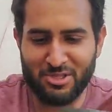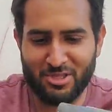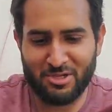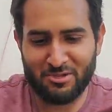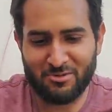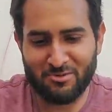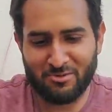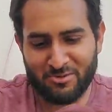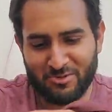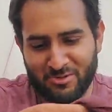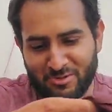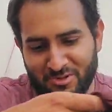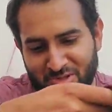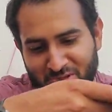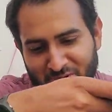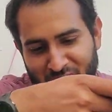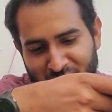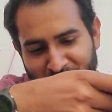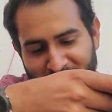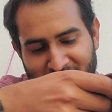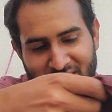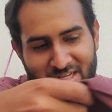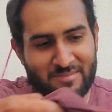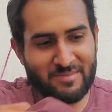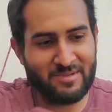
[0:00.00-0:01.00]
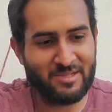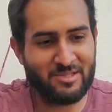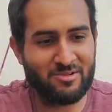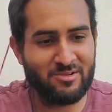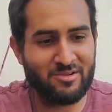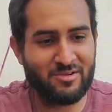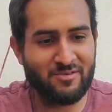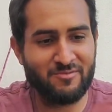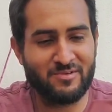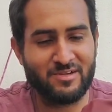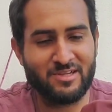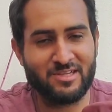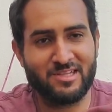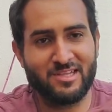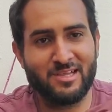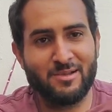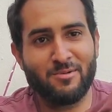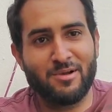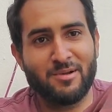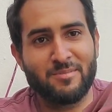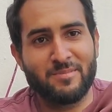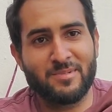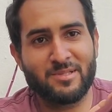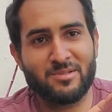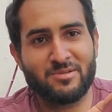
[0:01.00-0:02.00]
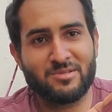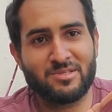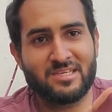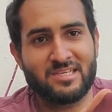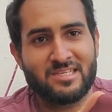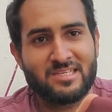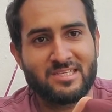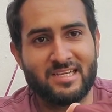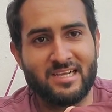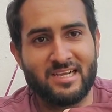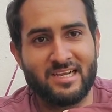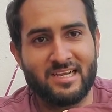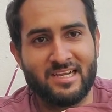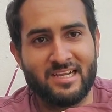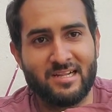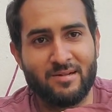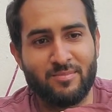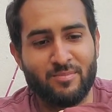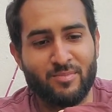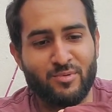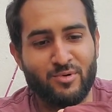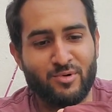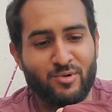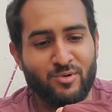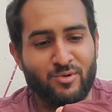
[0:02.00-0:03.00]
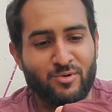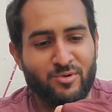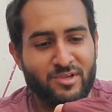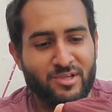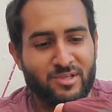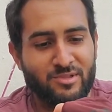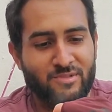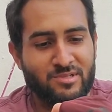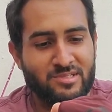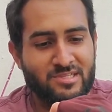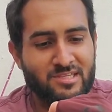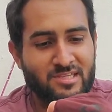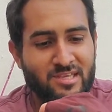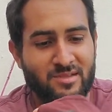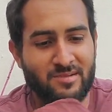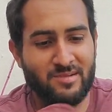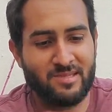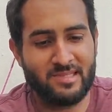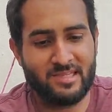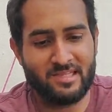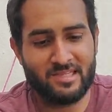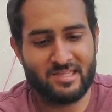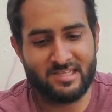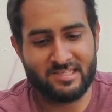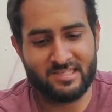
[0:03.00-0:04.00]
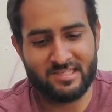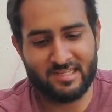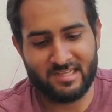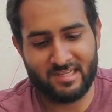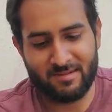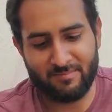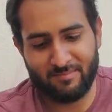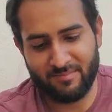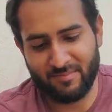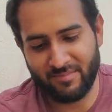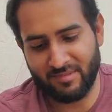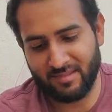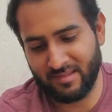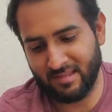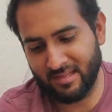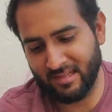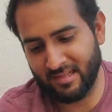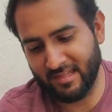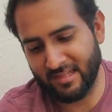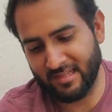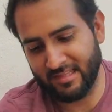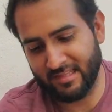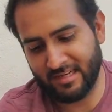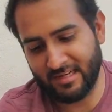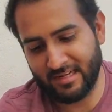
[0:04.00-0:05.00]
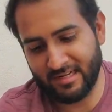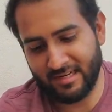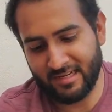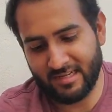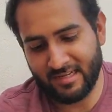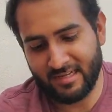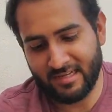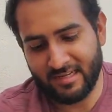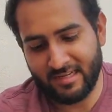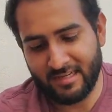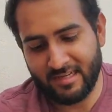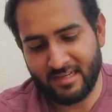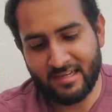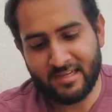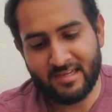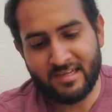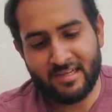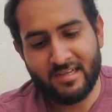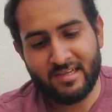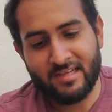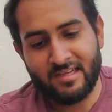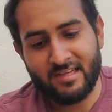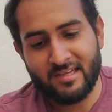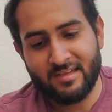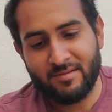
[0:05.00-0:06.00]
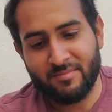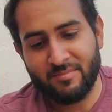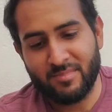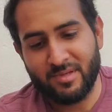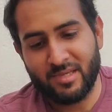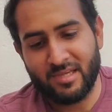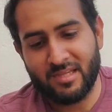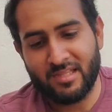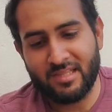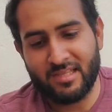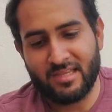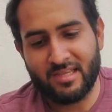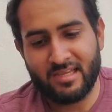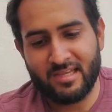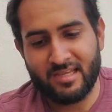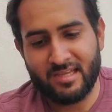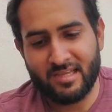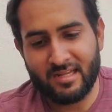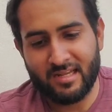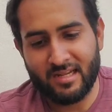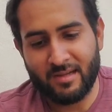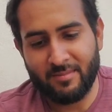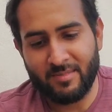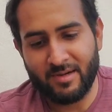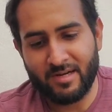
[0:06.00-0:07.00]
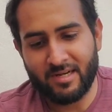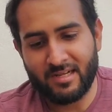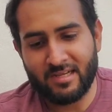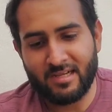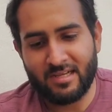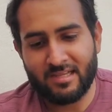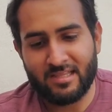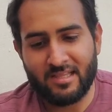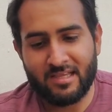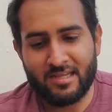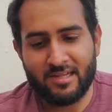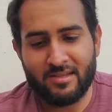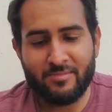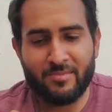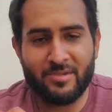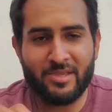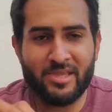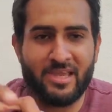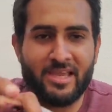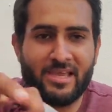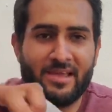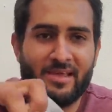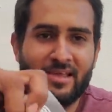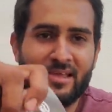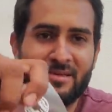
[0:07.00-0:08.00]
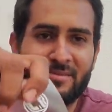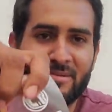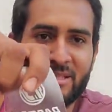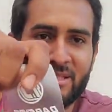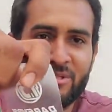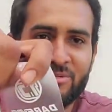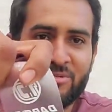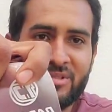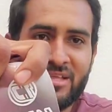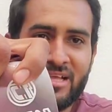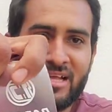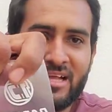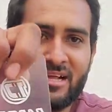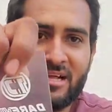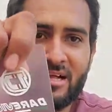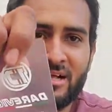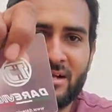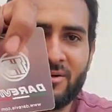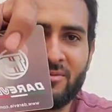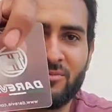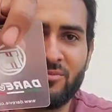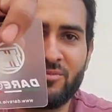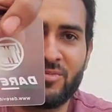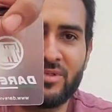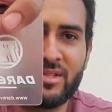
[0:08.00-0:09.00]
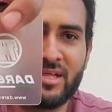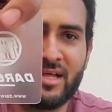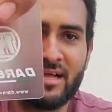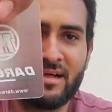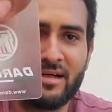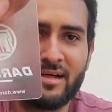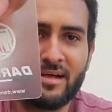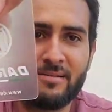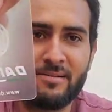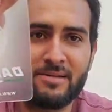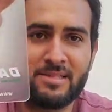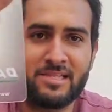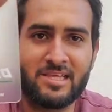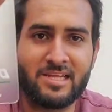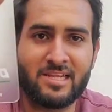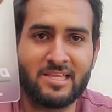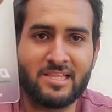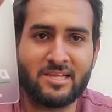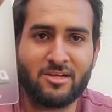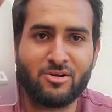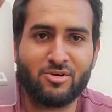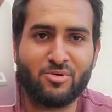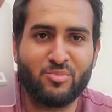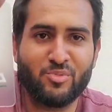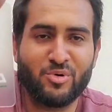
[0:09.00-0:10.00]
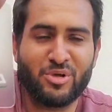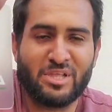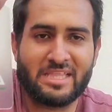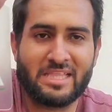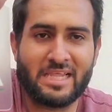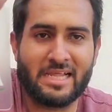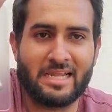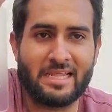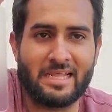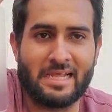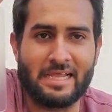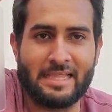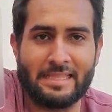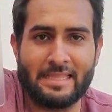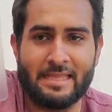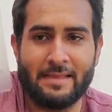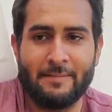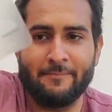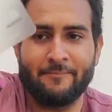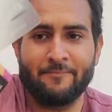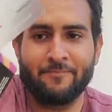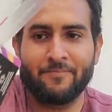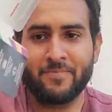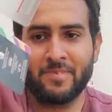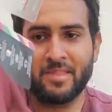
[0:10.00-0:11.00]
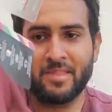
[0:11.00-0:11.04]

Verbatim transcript: ningún, ningún, elemento reflectivo a menos que sea el puro lojito este que viene atrás en la, nalga. Viene la marca bien y viene una, una banderita como italiana.